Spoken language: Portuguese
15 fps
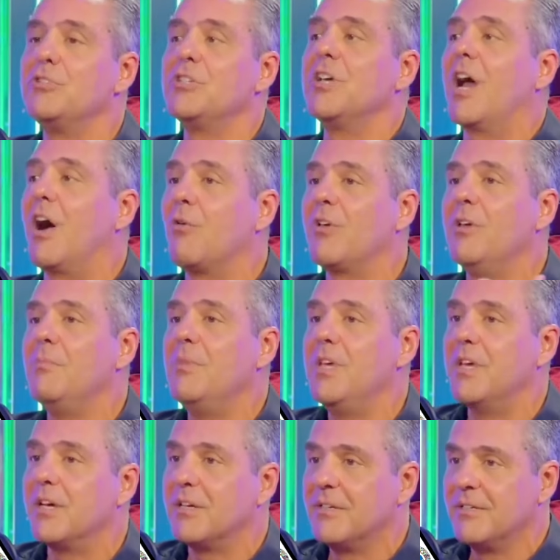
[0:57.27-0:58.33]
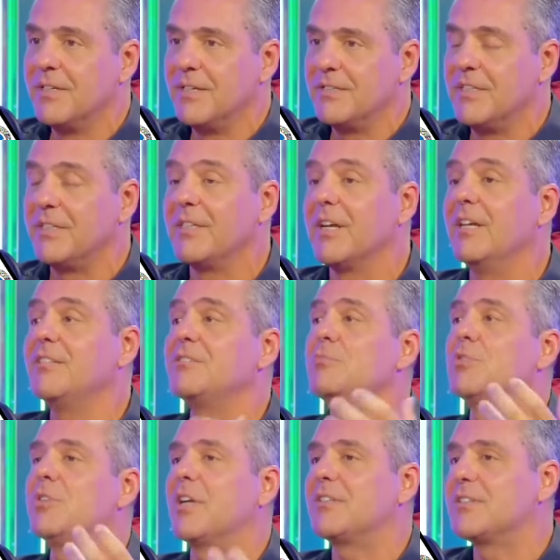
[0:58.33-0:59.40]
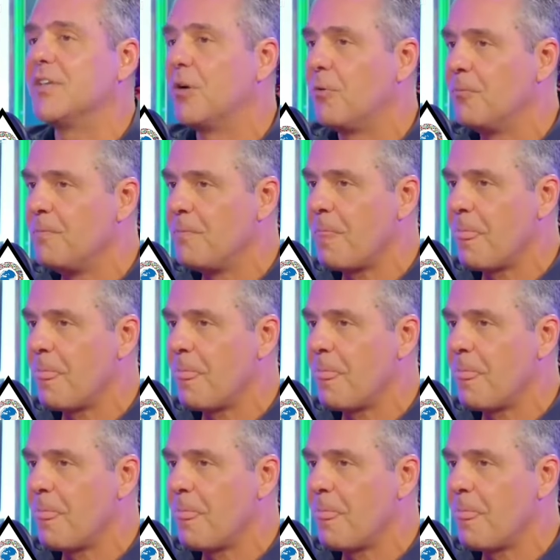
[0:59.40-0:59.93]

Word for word: de alquimia, de transmutação.